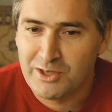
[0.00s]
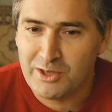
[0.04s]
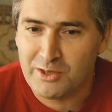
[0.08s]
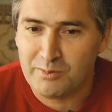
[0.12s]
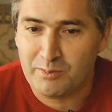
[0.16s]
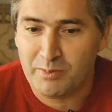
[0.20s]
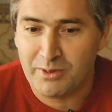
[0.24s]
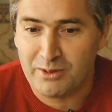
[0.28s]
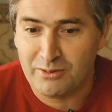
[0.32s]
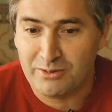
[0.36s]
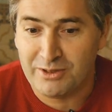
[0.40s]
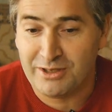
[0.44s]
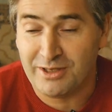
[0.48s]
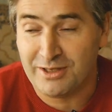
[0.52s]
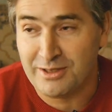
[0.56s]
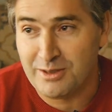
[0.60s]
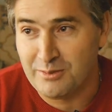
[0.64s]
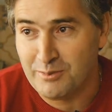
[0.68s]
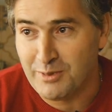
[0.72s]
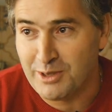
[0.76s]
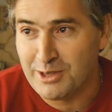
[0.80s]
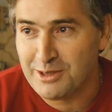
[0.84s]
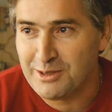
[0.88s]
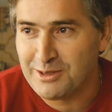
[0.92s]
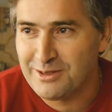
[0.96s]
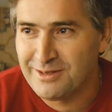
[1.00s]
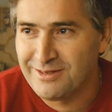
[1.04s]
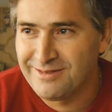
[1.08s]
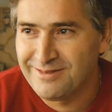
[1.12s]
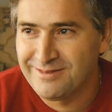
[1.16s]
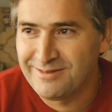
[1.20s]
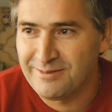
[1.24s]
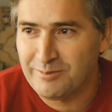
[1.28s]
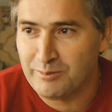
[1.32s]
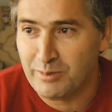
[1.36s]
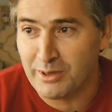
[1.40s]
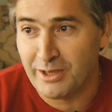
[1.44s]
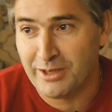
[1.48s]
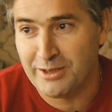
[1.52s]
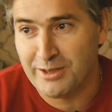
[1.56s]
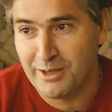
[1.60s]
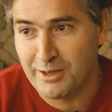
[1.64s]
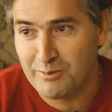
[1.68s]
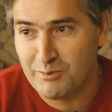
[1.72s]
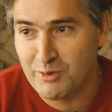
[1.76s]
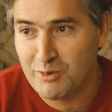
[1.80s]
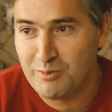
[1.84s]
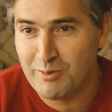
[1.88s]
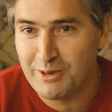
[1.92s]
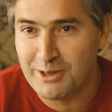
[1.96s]
Espero que haja mais, para
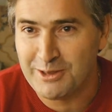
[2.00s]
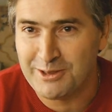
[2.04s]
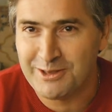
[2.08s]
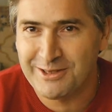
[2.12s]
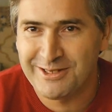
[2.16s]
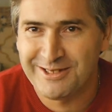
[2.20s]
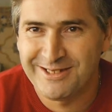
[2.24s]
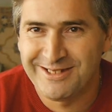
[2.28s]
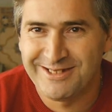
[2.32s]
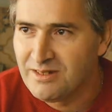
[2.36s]
ganharmos mais.